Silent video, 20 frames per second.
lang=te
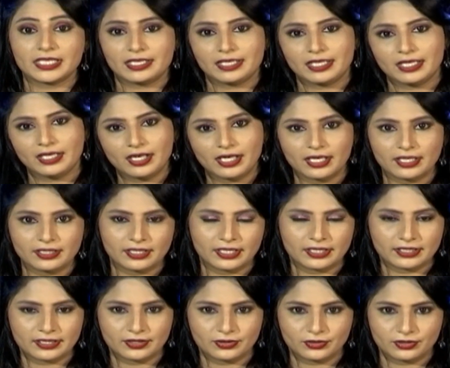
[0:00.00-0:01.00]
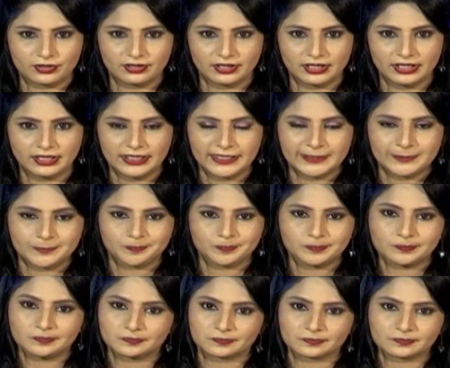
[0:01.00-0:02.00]
చాలా హాట్ హాట్గా ఉంటుంది
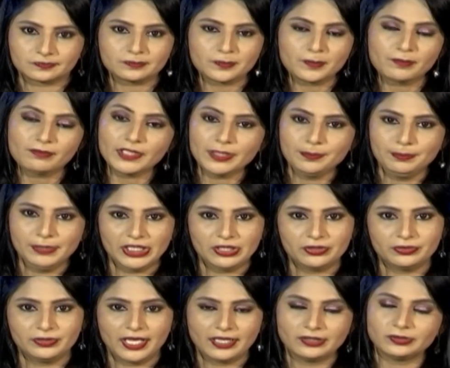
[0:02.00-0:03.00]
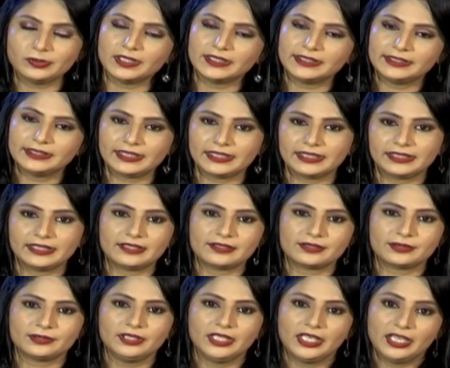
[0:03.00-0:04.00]
మీకు నాకు అందరికీ
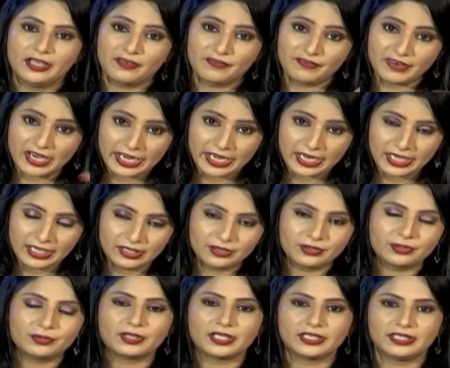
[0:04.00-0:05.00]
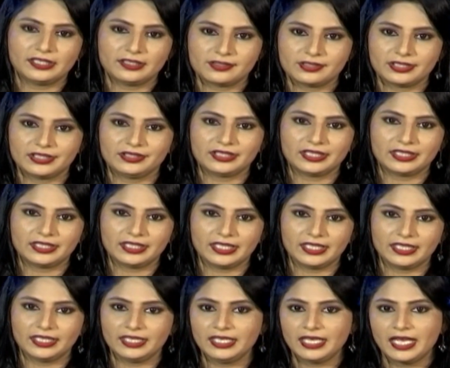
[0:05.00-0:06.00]
తెలుసు వాళ్ళకు కూడా తెలుసు ఎందుకంటే
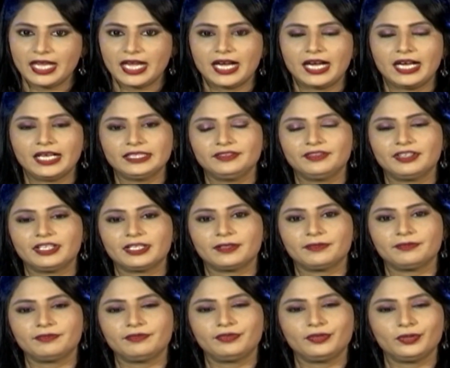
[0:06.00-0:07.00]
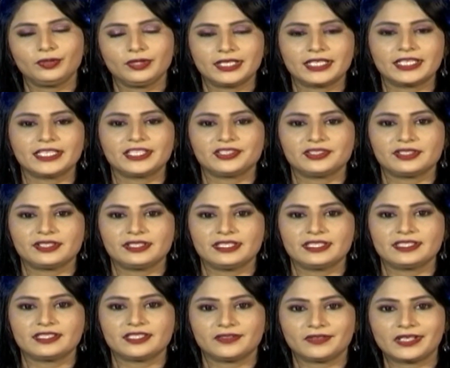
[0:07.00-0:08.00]
ఆదివారం ఫుల్గా ఎంజాయ్
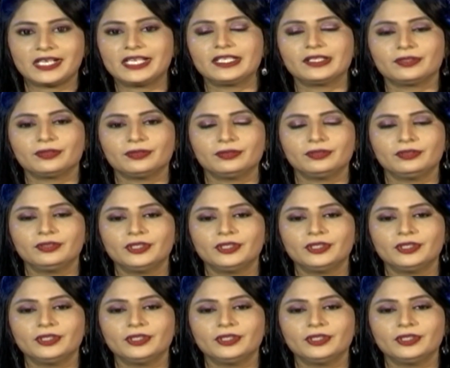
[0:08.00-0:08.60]
చేసిన వాళ్లకు